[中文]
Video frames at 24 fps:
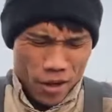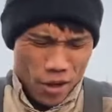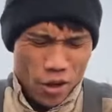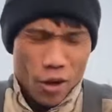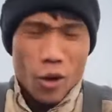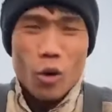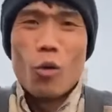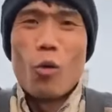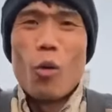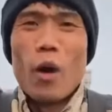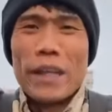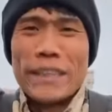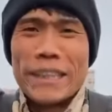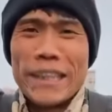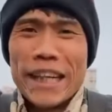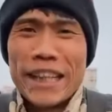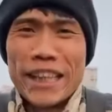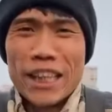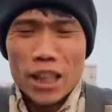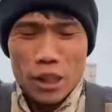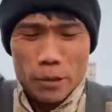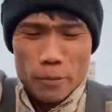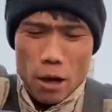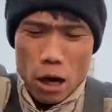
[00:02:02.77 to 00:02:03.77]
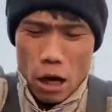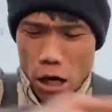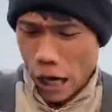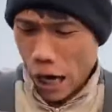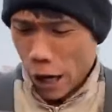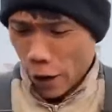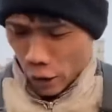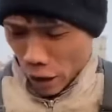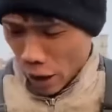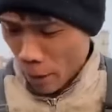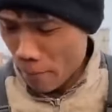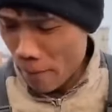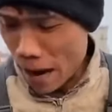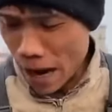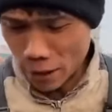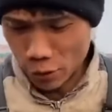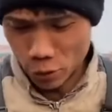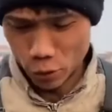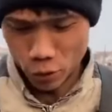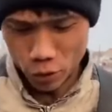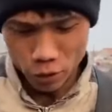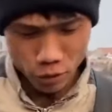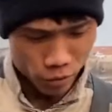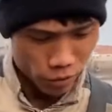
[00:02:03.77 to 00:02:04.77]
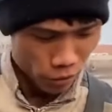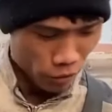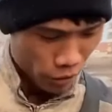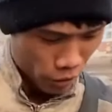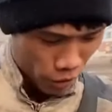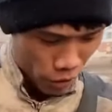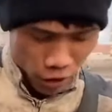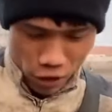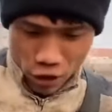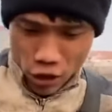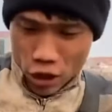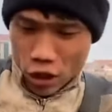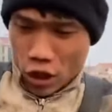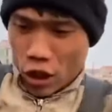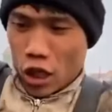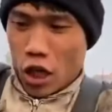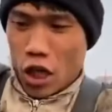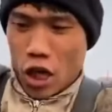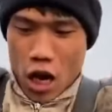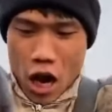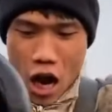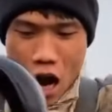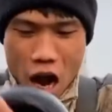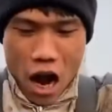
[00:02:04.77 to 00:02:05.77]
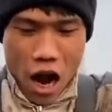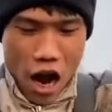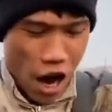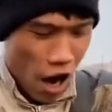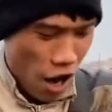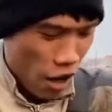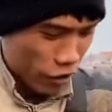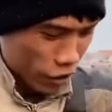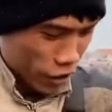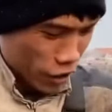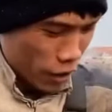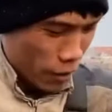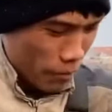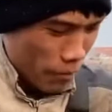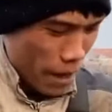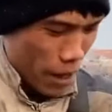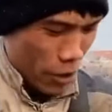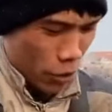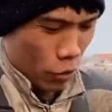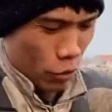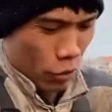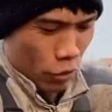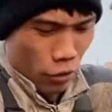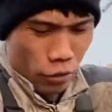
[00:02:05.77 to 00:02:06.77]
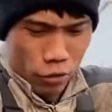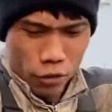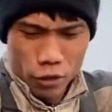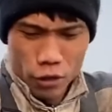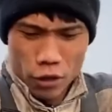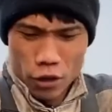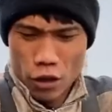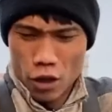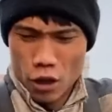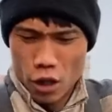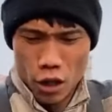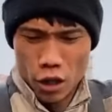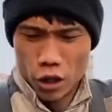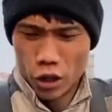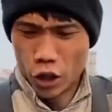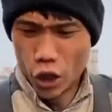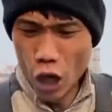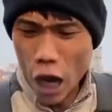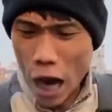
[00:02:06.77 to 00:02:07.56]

关键是什么？还有一个鳗鱼，靠！这个鳗鱼，去，